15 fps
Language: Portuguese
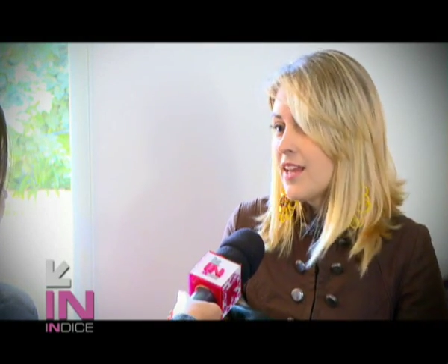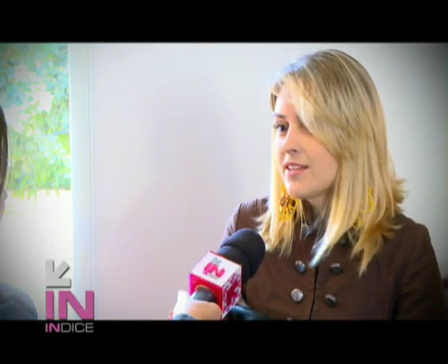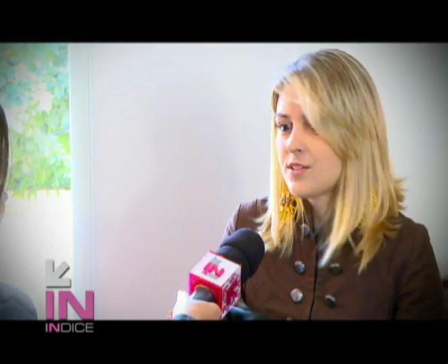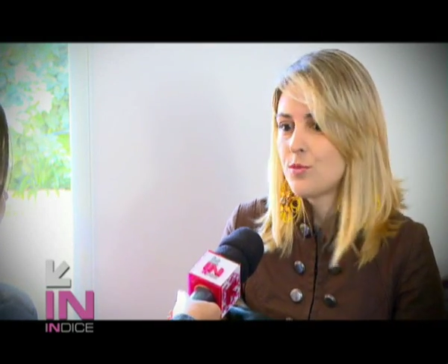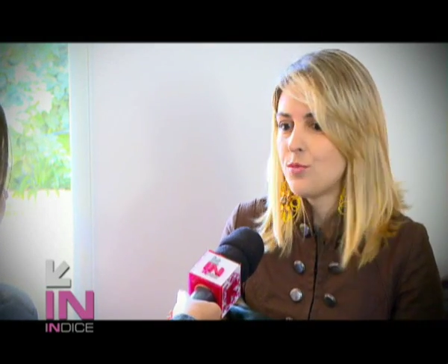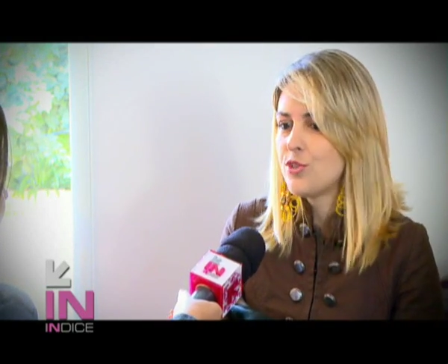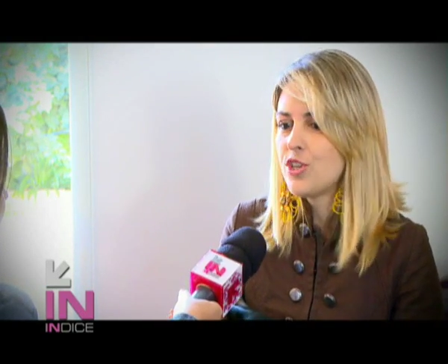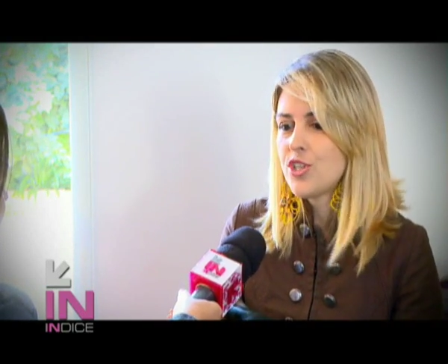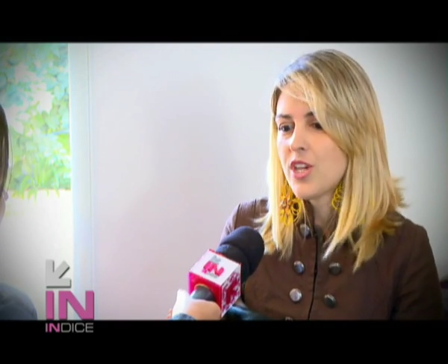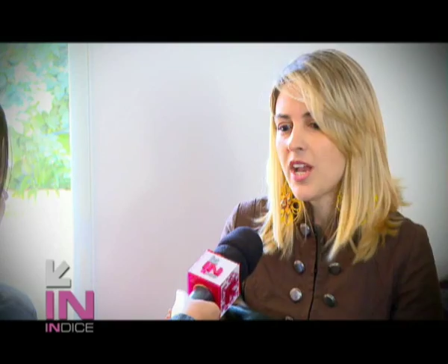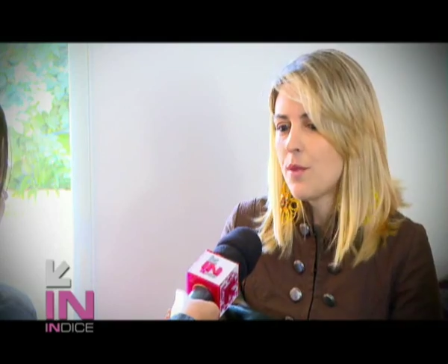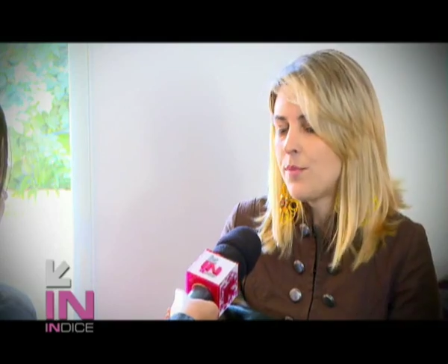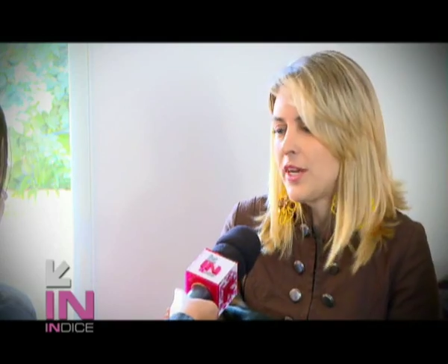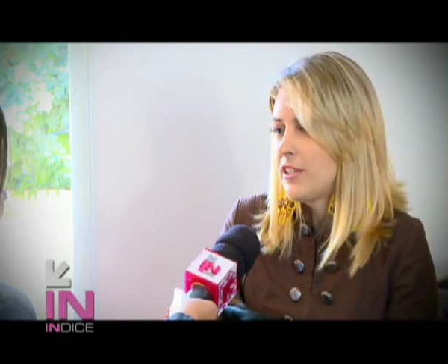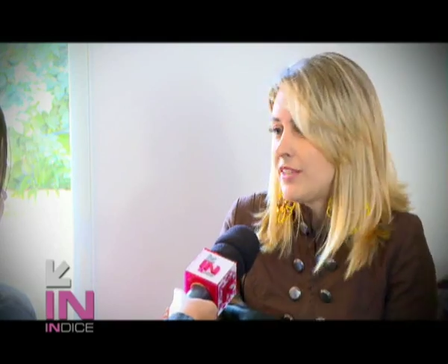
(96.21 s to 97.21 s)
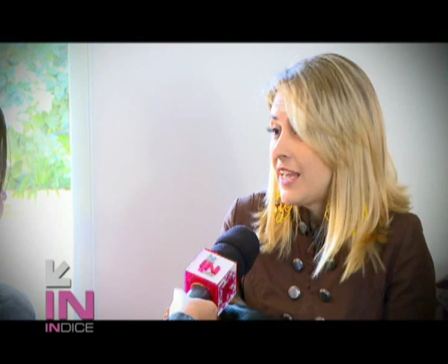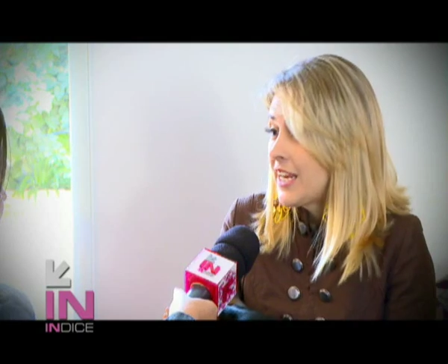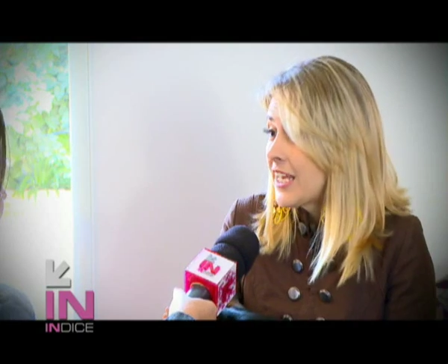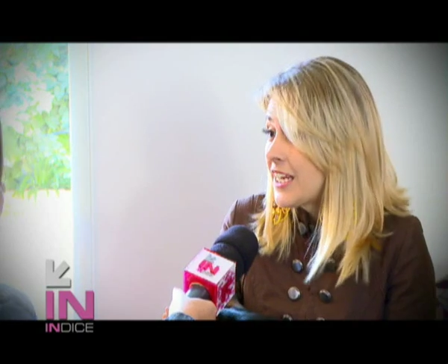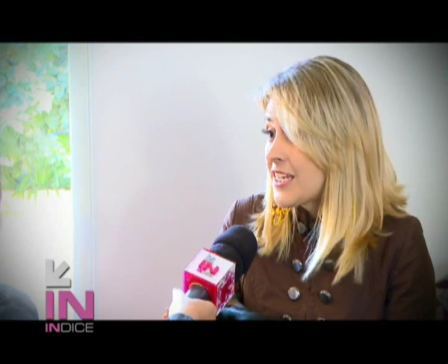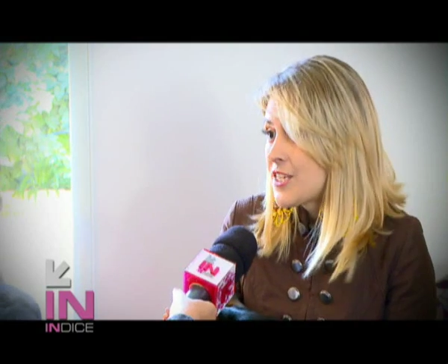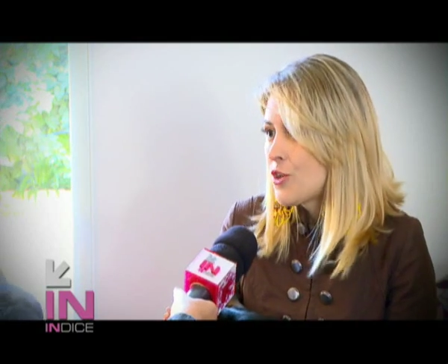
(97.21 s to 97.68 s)
Você não podia chegar perto
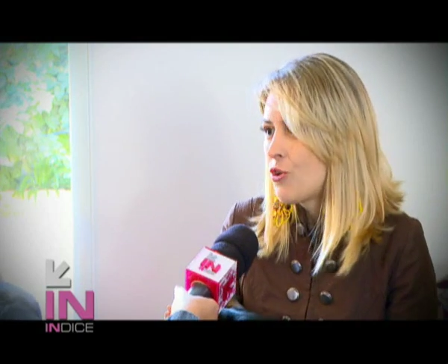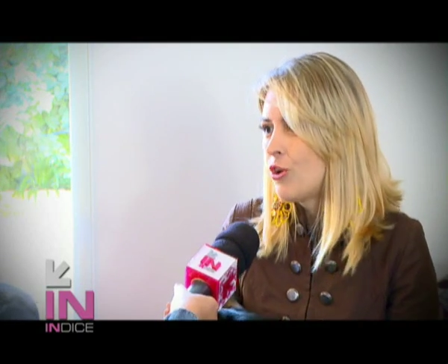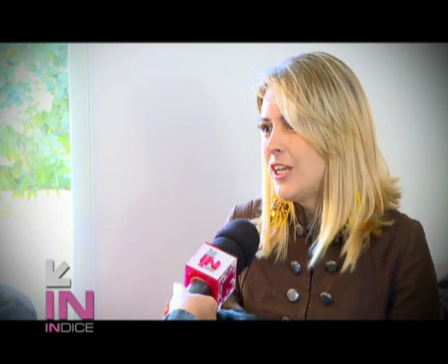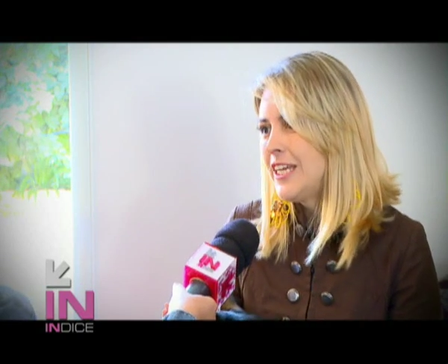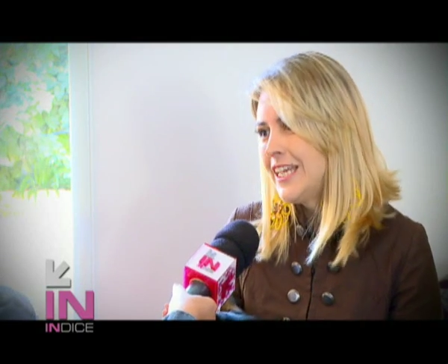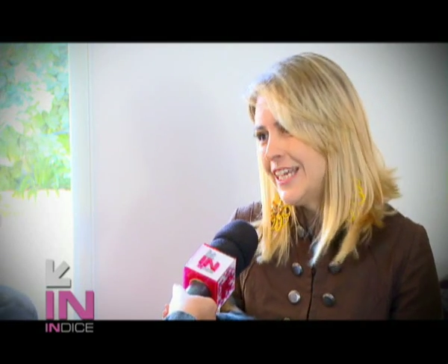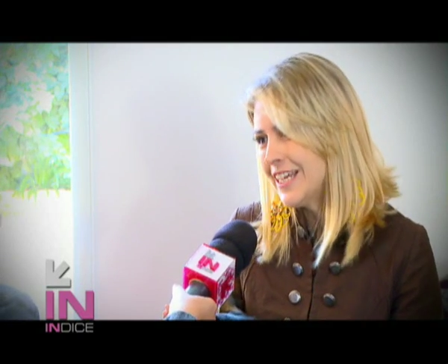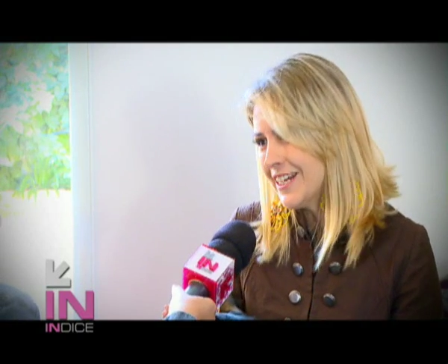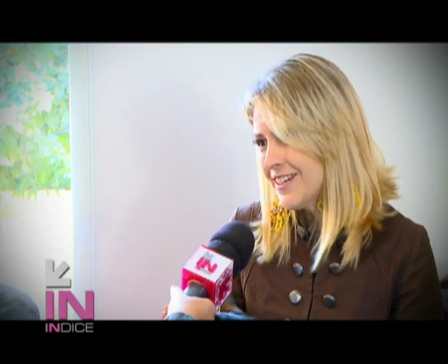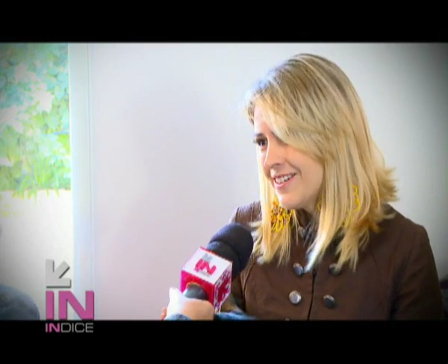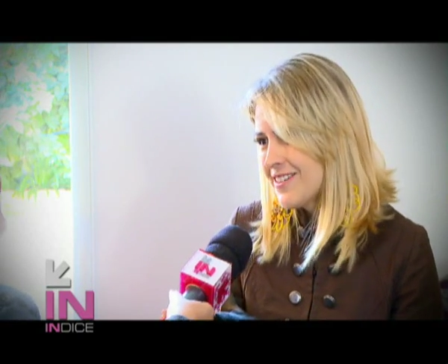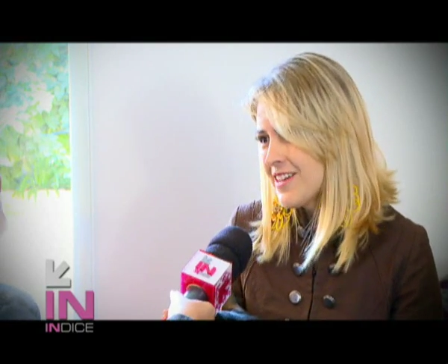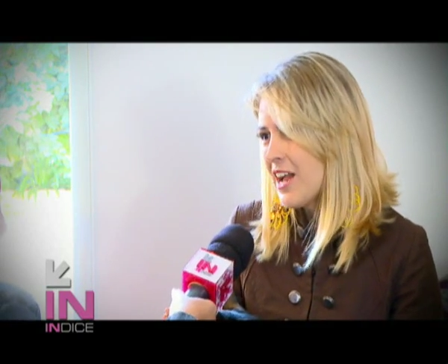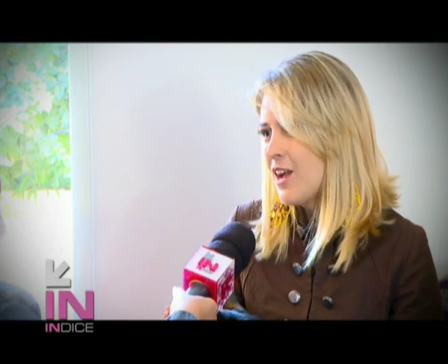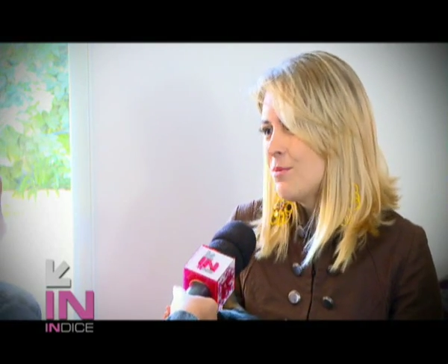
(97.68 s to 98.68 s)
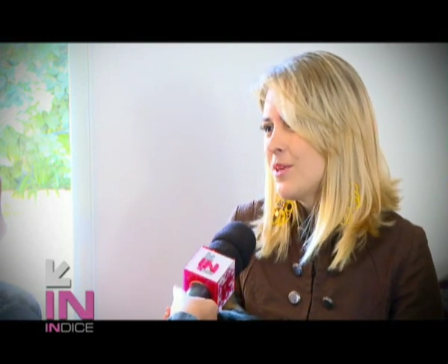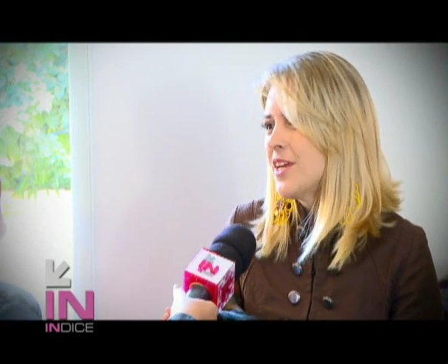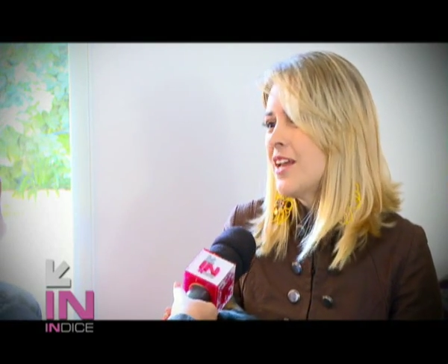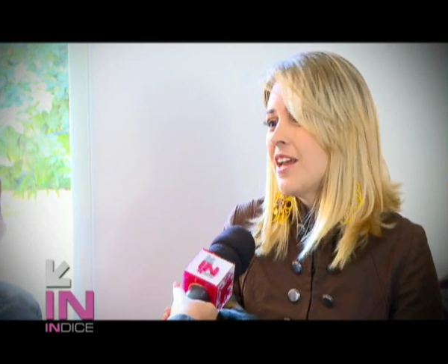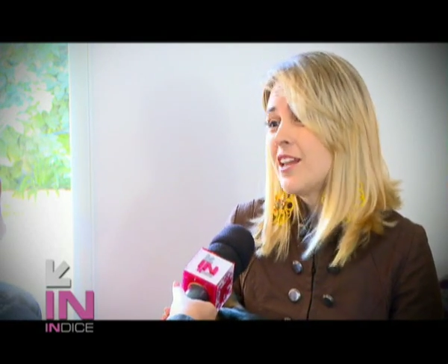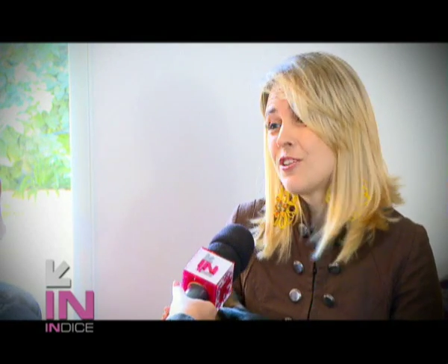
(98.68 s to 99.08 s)
dela que ela se encolhia, sabe?